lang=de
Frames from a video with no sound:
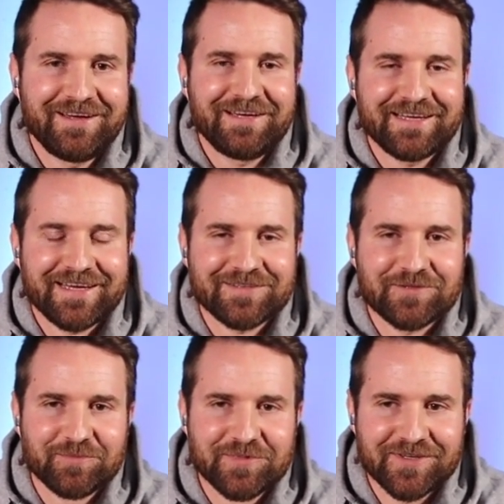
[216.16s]
ja, es
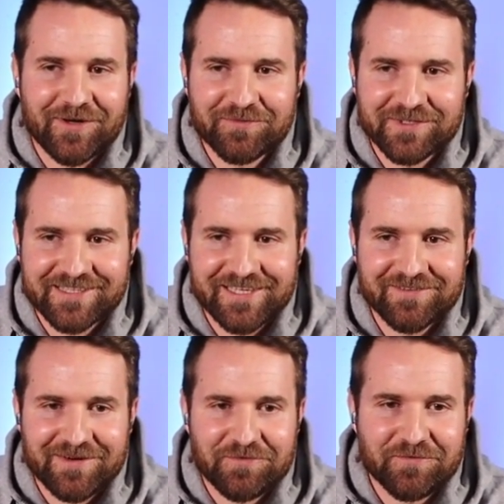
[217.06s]
doch ein bisschen aufgeteilt
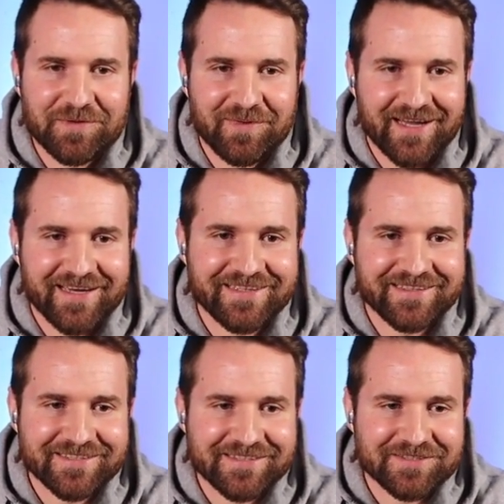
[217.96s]
war, für wen man
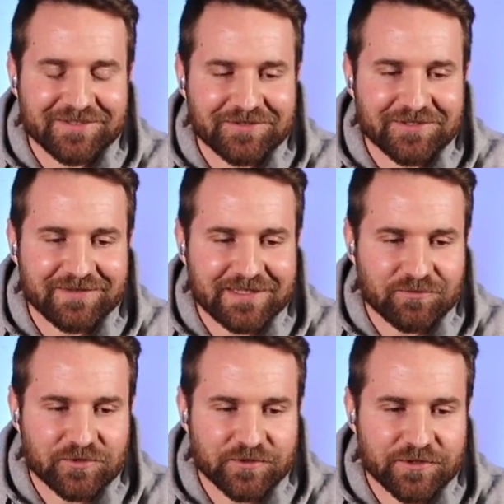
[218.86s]
eigentlich ist, ist natürlich
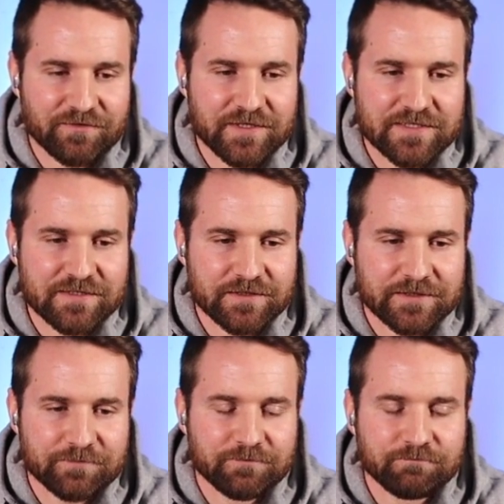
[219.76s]
verdammt schön gewesen.
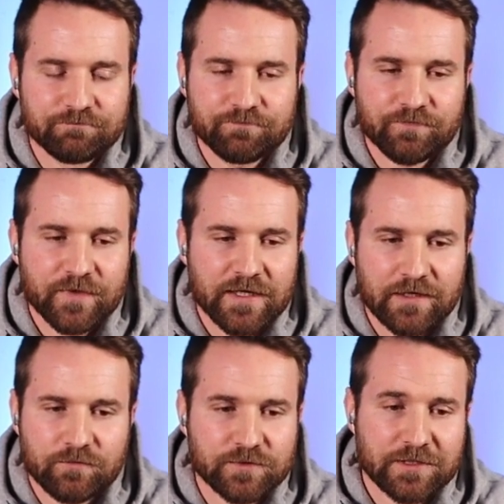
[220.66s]
Ähm,
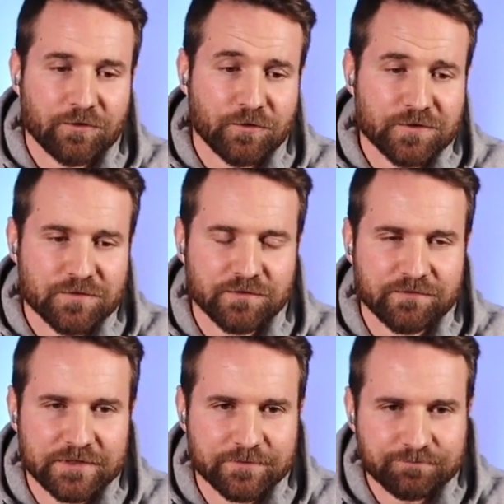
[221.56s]
ja, und dann auch noch zu
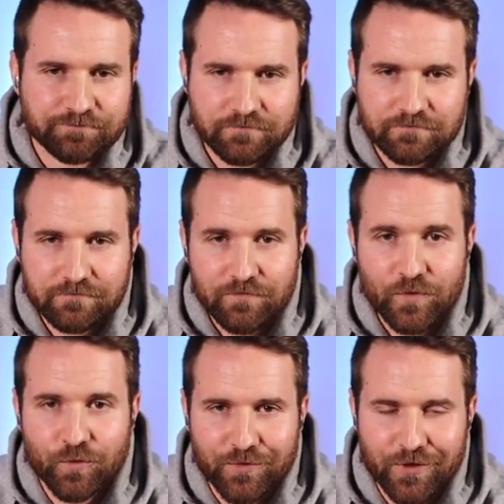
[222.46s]
gewinnen.
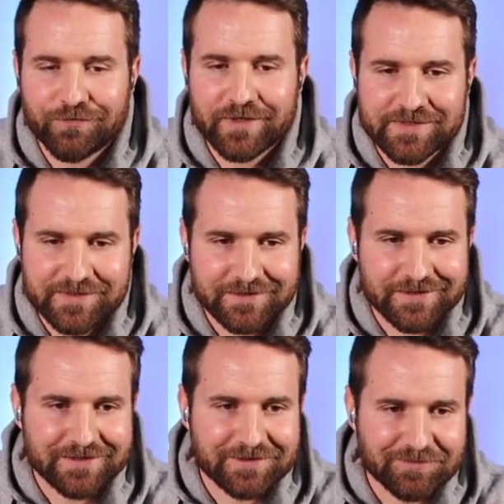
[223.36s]
Um drauf jetzt
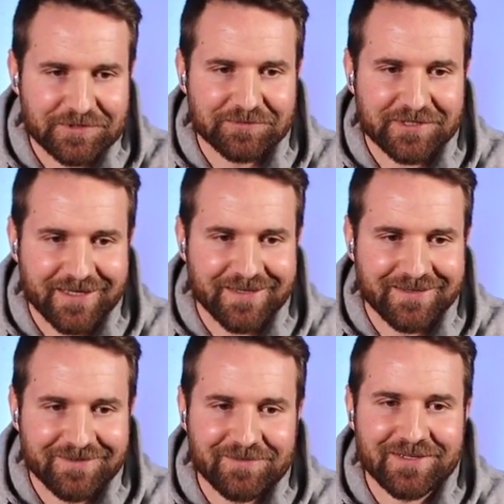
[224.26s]
äh, mit dem
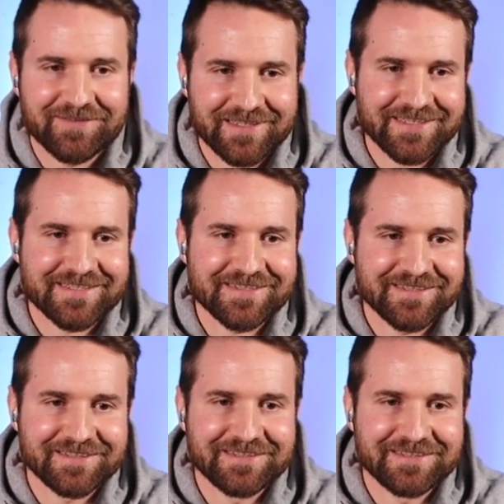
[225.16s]
Trainer im Endeffekt jetzt hier